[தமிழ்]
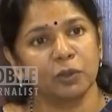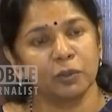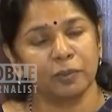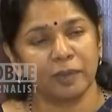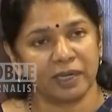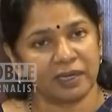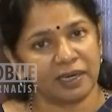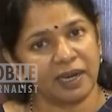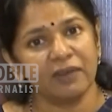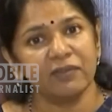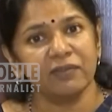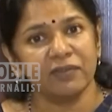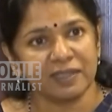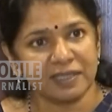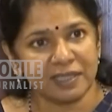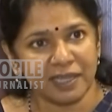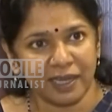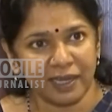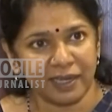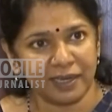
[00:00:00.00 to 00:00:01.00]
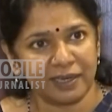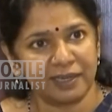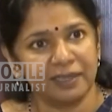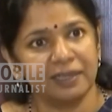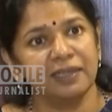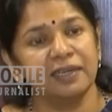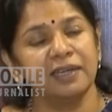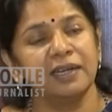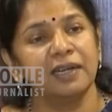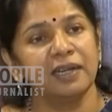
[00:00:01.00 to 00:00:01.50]
இருக்கும் என்றால்
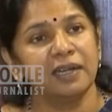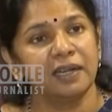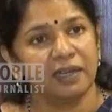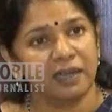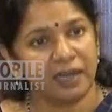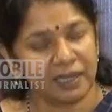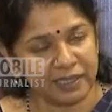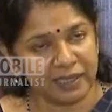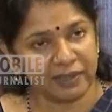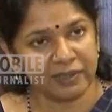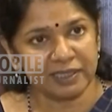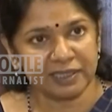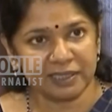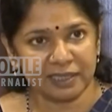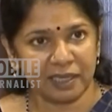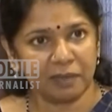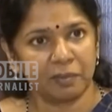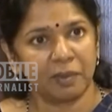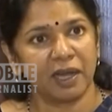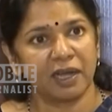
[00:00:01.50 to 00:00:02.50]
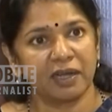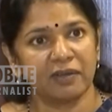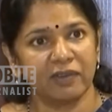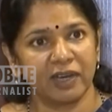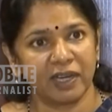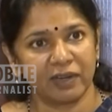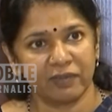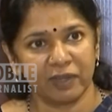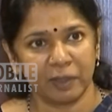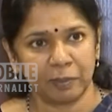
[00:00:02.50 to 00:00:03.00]
விவசாயிகள் அதை நிச்சயமாக
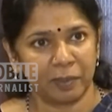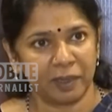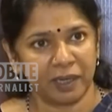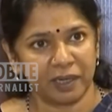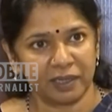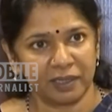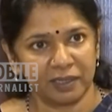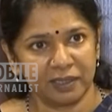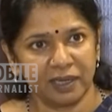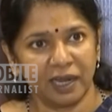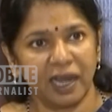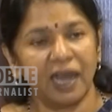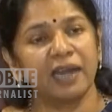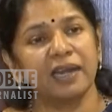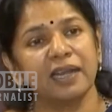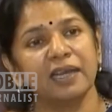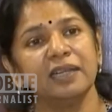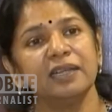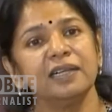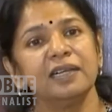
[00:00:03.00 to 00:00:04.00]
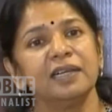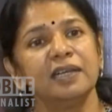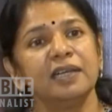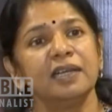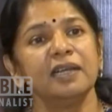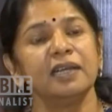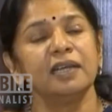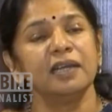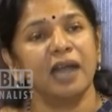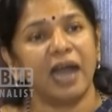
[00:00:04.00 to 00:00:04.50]
வரவேற்பார்கள் ஆனால்
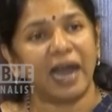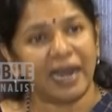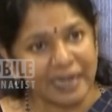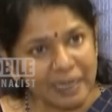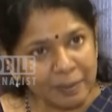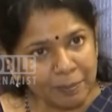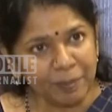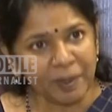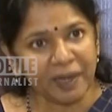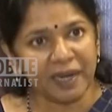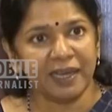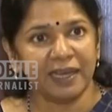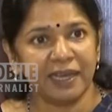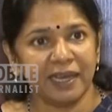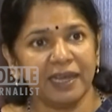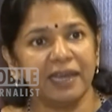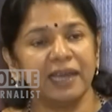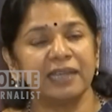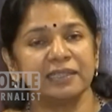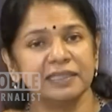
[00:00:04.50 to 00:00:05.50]
அடிப்படையே